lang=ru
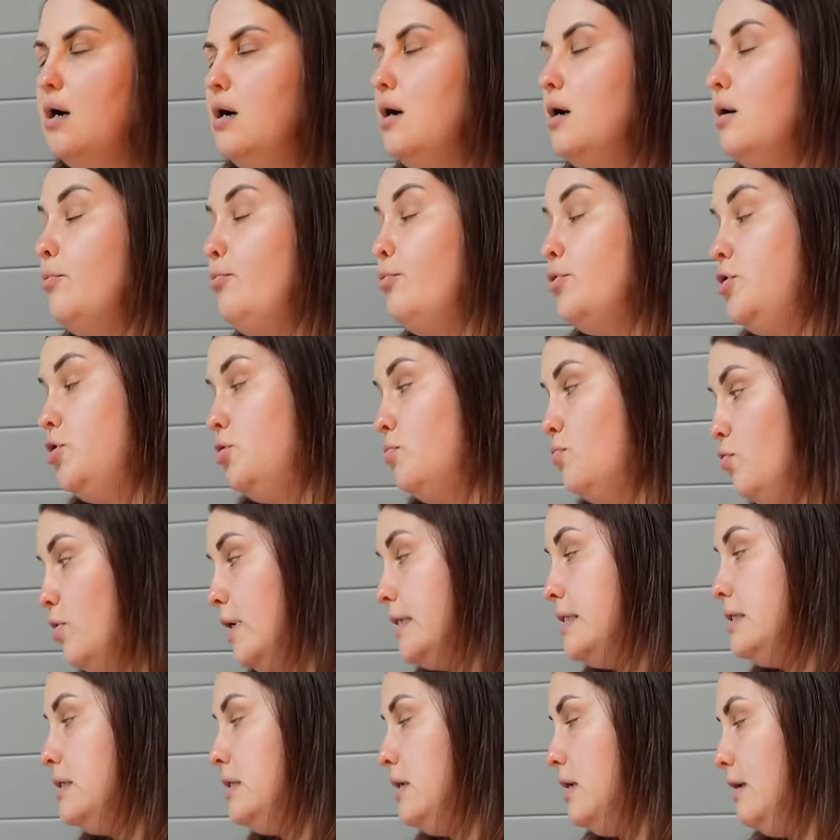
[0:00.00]
А почему
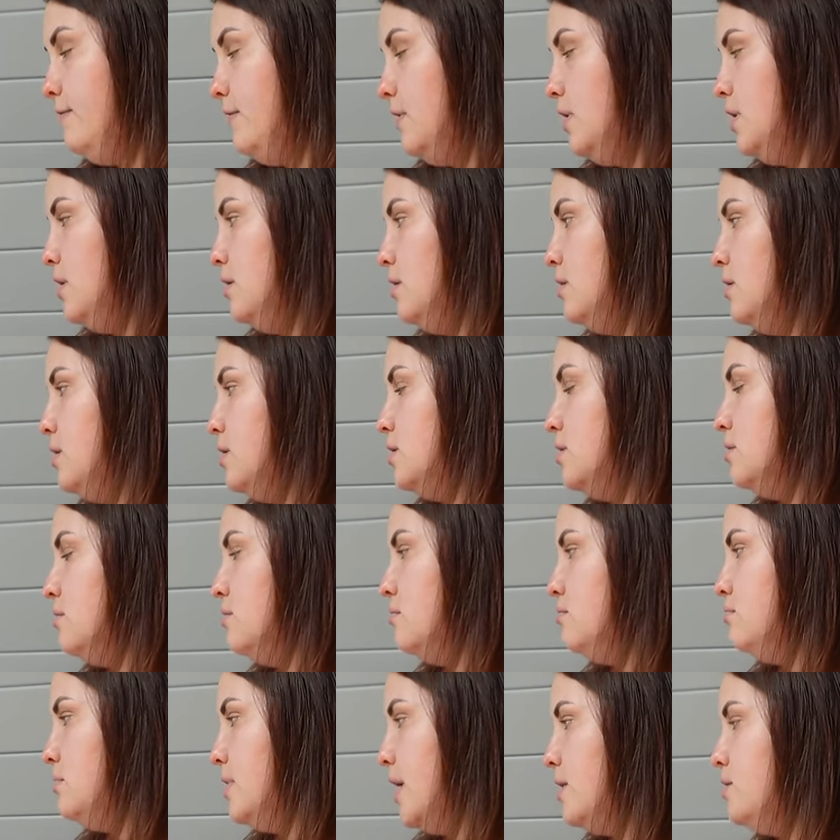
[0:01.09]
оставили?
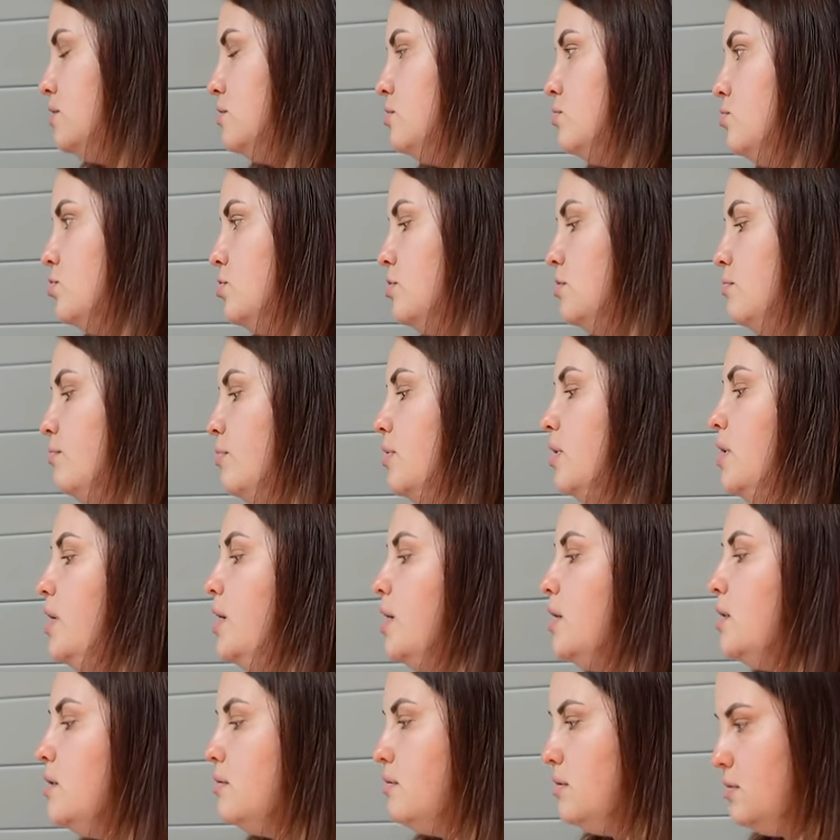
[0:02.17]
А, Наде нужно
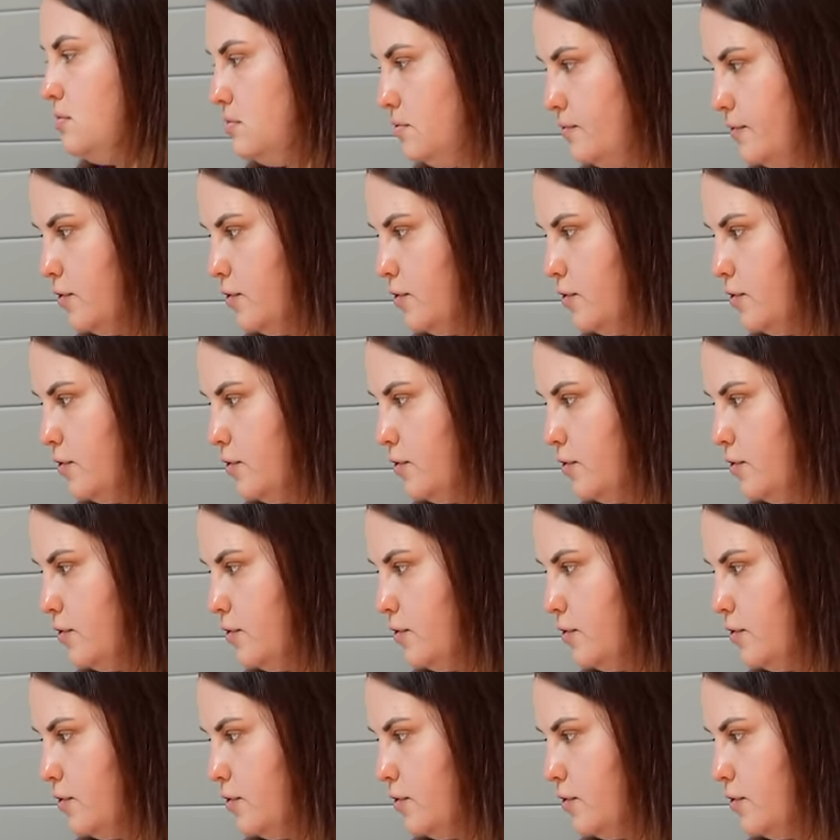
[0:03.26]
были э,